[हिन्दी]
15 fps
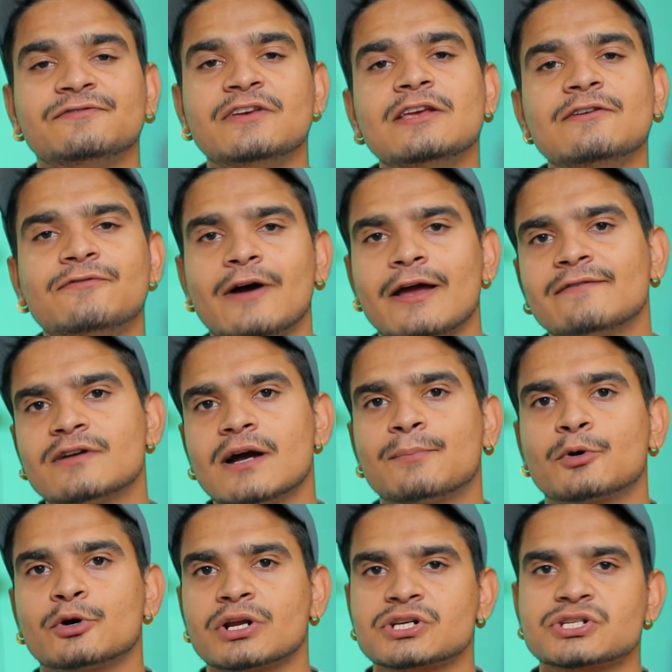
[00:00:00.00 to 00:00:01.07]
V5 का
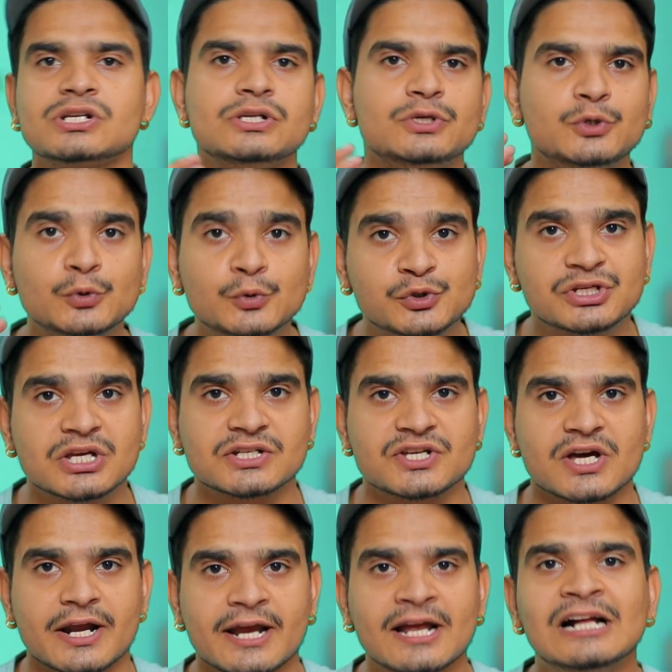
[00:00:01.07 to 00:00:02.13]
प्रोटेक्शन यूज किया
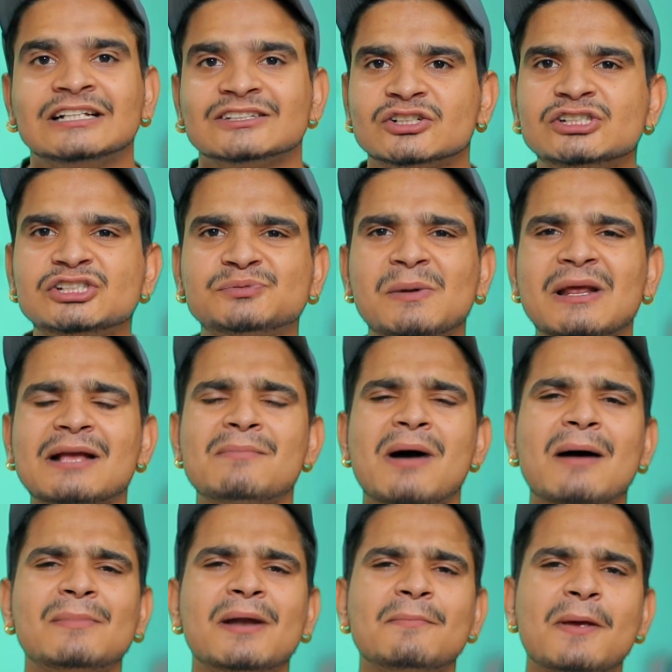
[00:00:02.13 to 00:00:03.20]
जा रहा है तो डिस्प्ले के
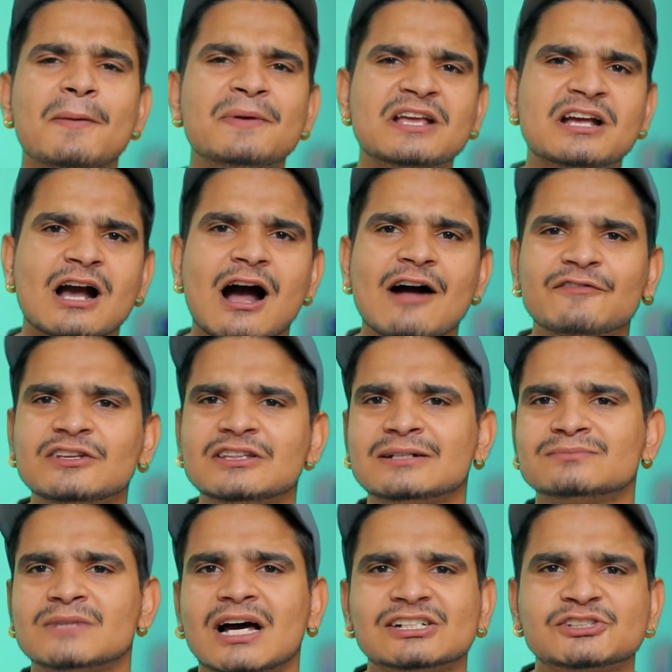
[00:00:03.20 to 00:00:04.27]
मामले में भी काफी
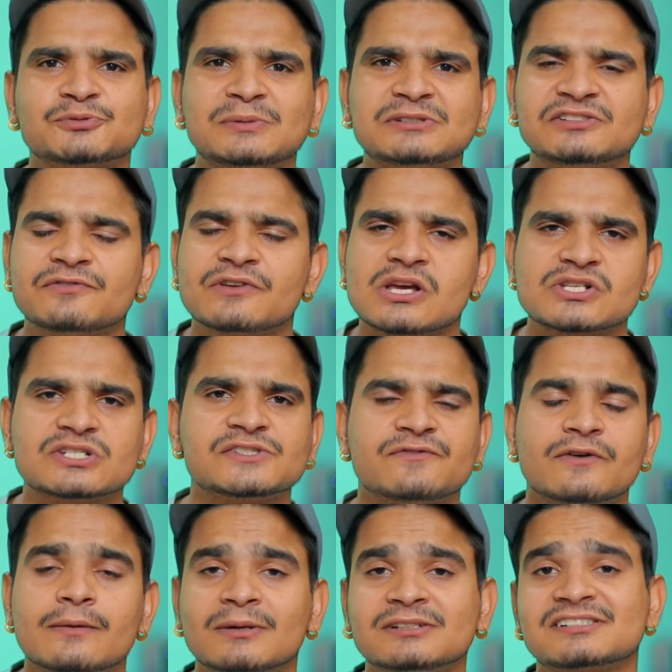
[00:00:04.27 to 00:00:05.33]
दमदार स्पेसिफिकेशन
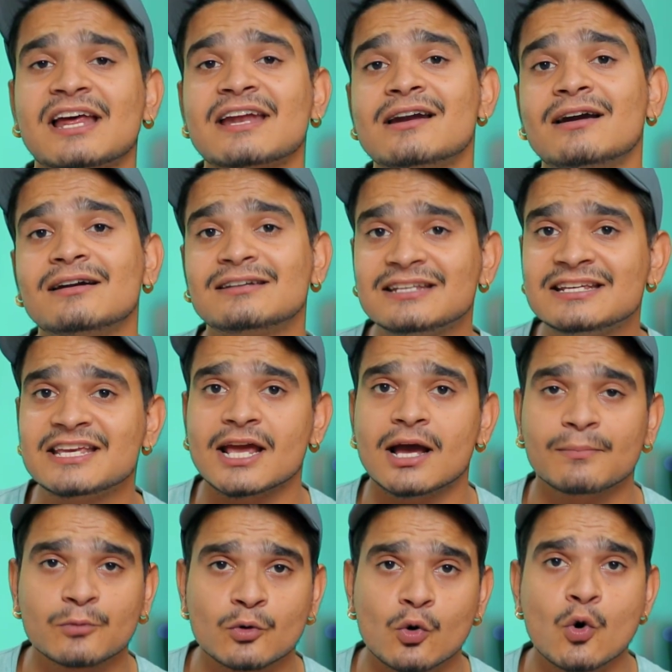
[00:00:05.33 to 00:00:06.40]
वन प्लस नाइन आर टी के
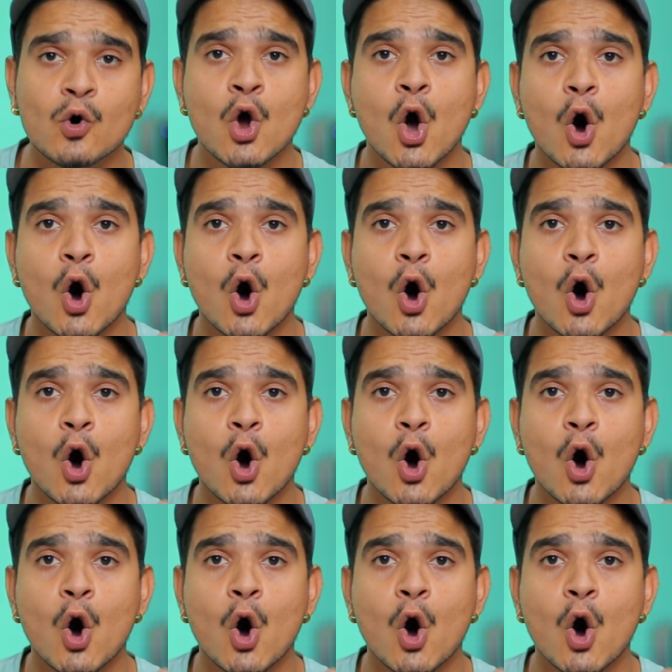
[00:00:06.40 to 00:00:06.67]
हमको